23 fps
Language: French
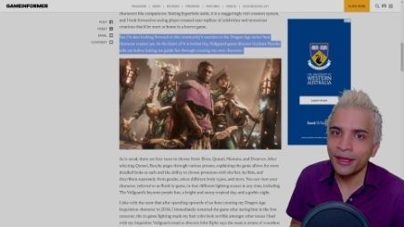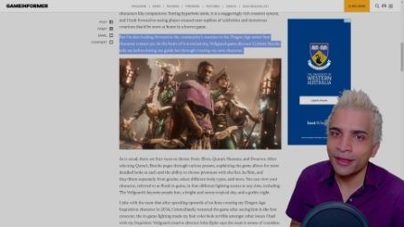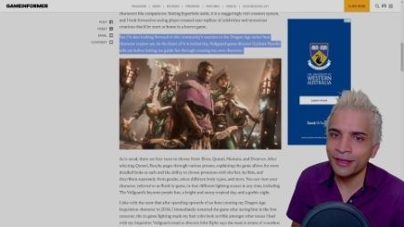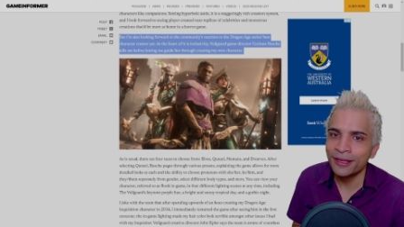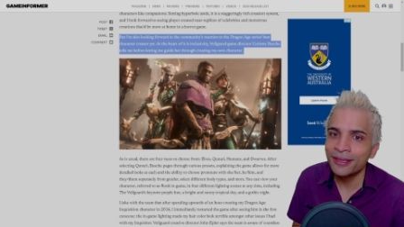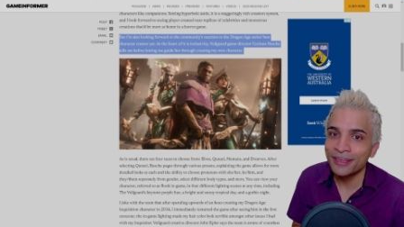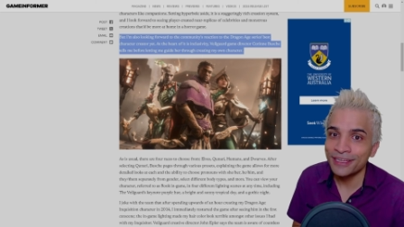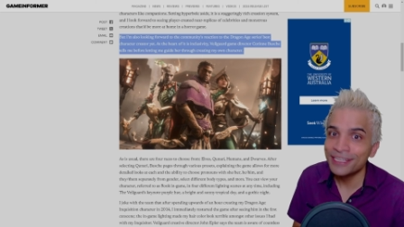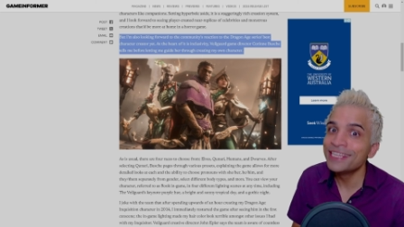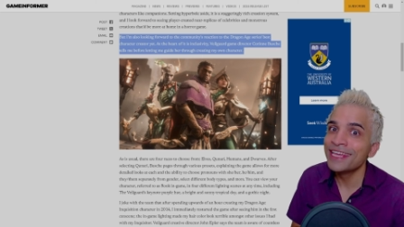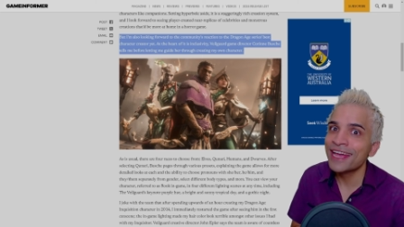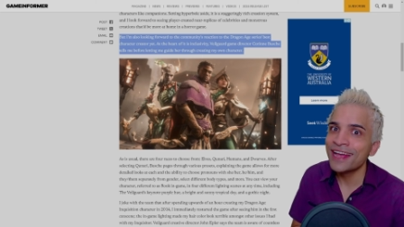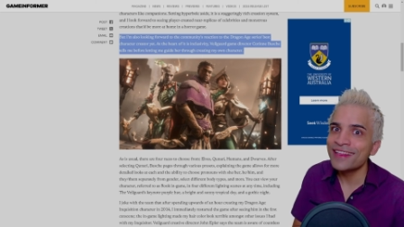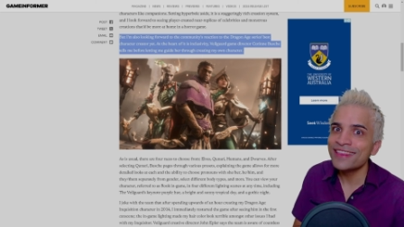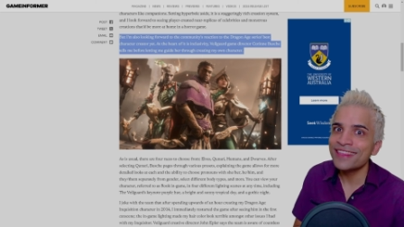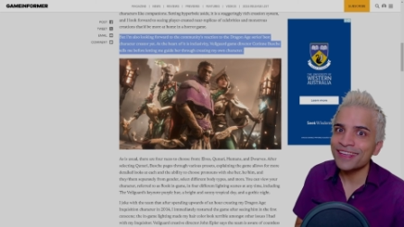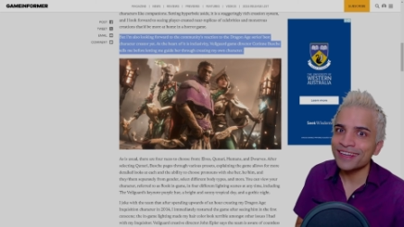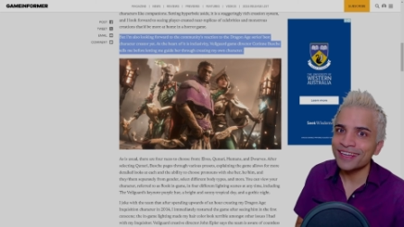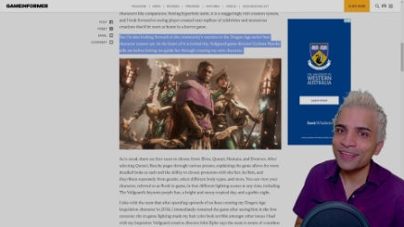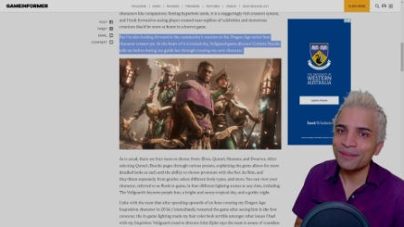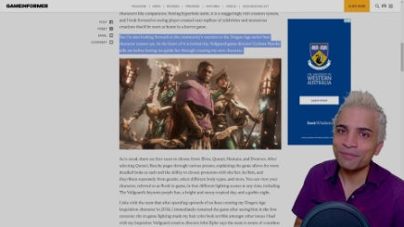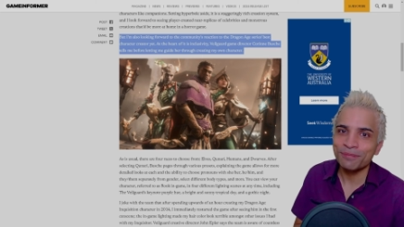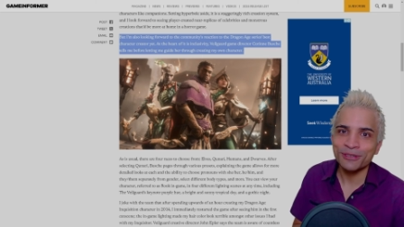il y a
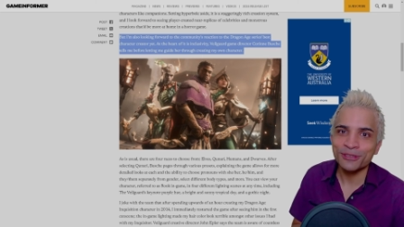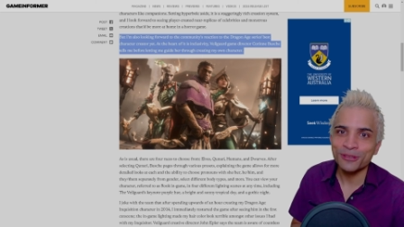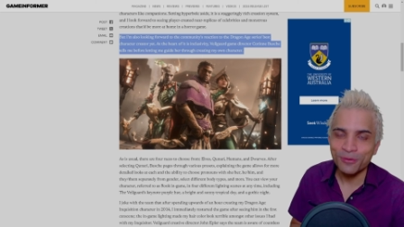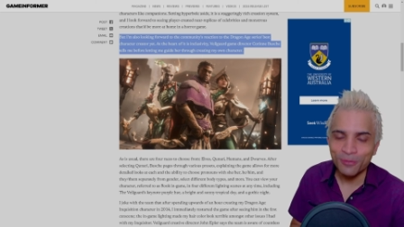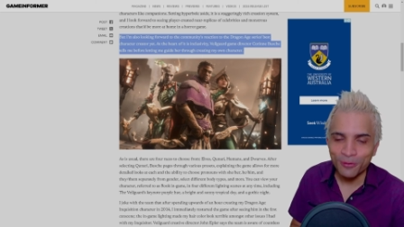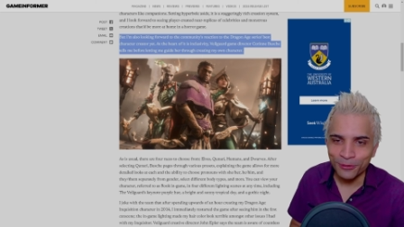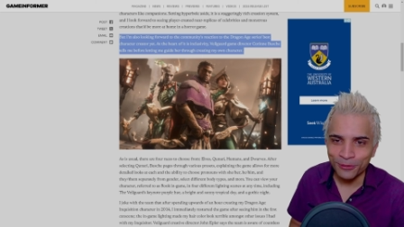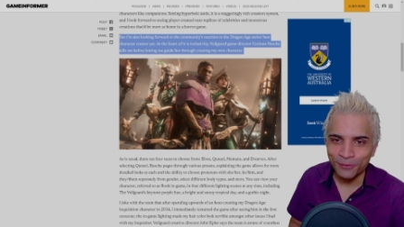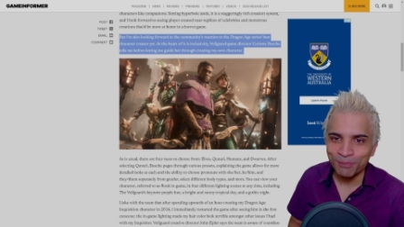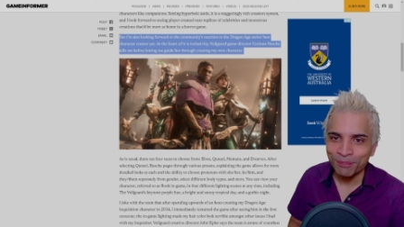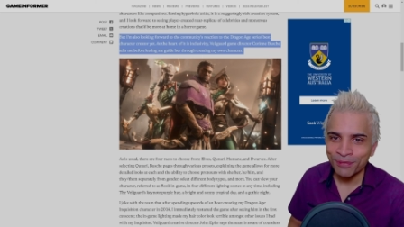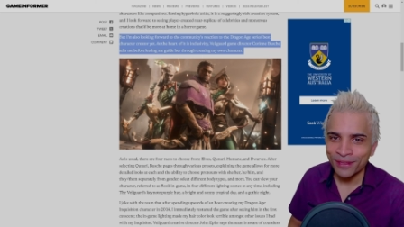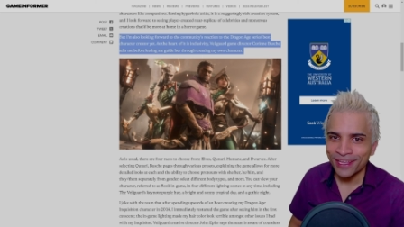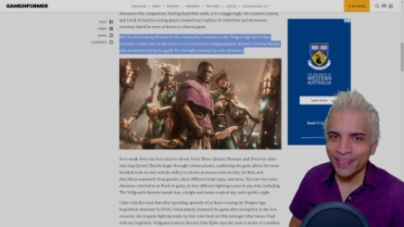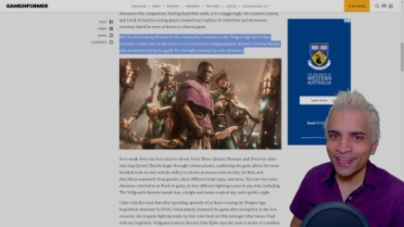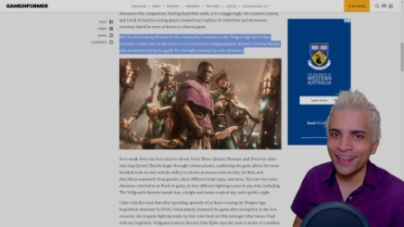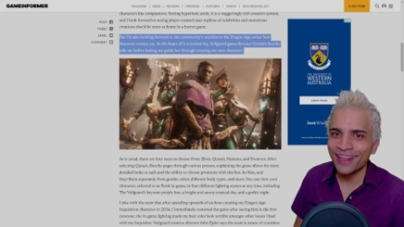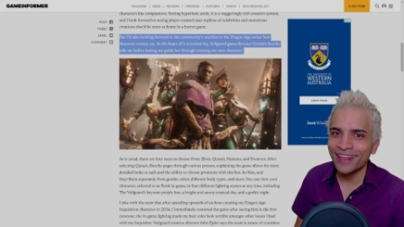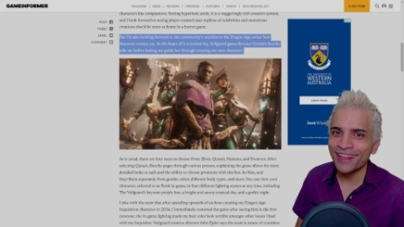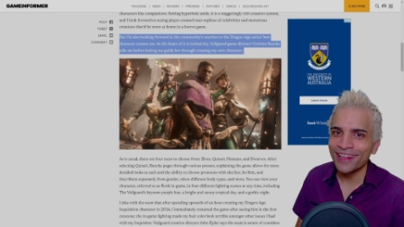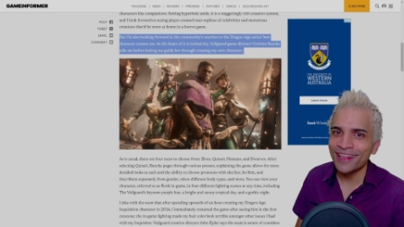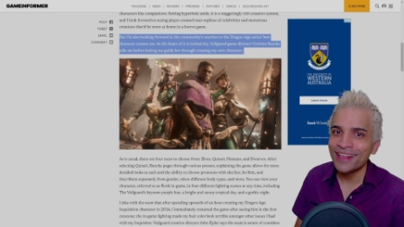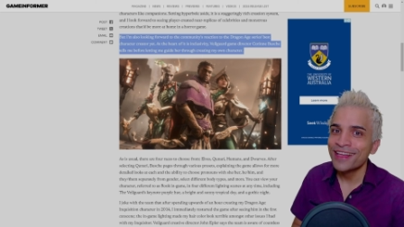intérêt, parce que bon,
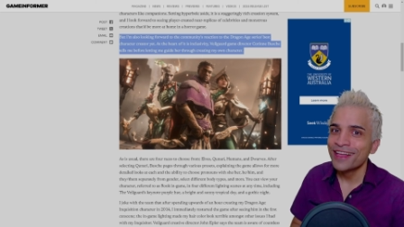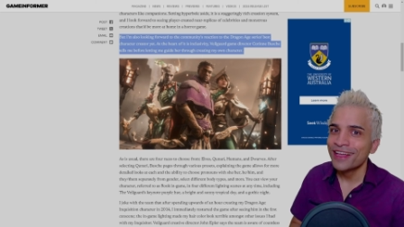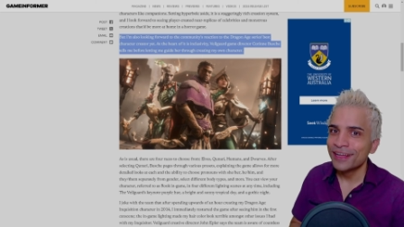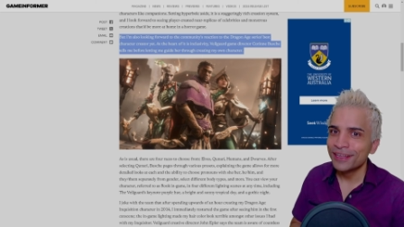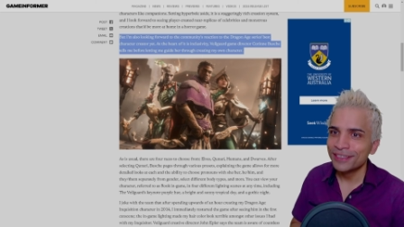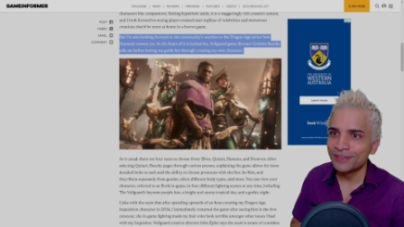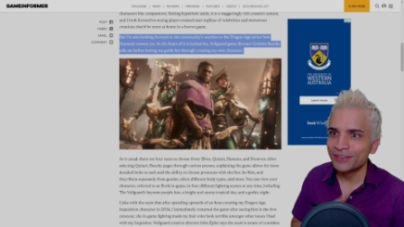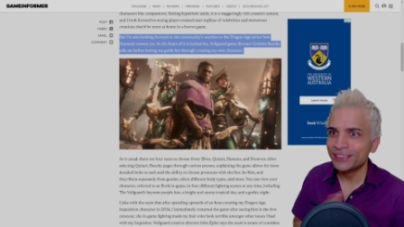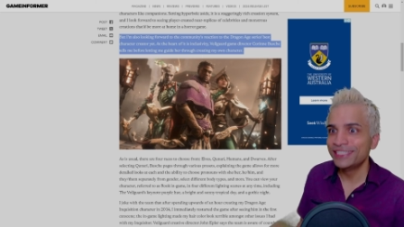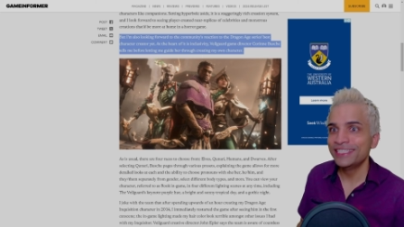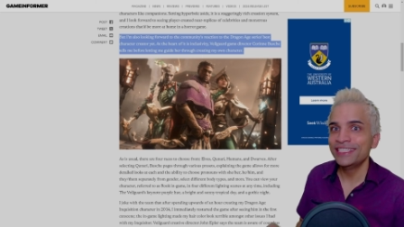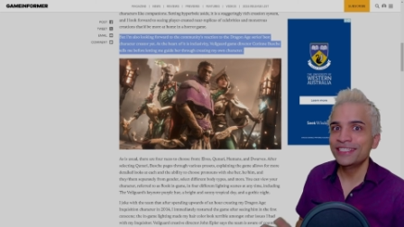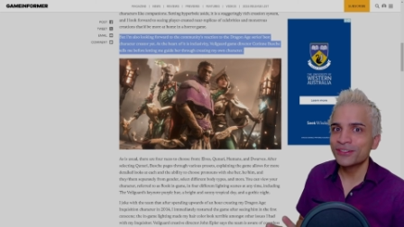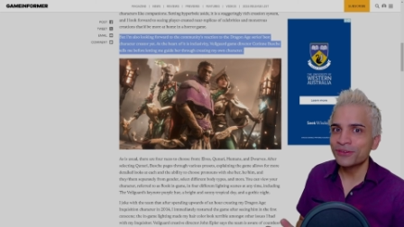10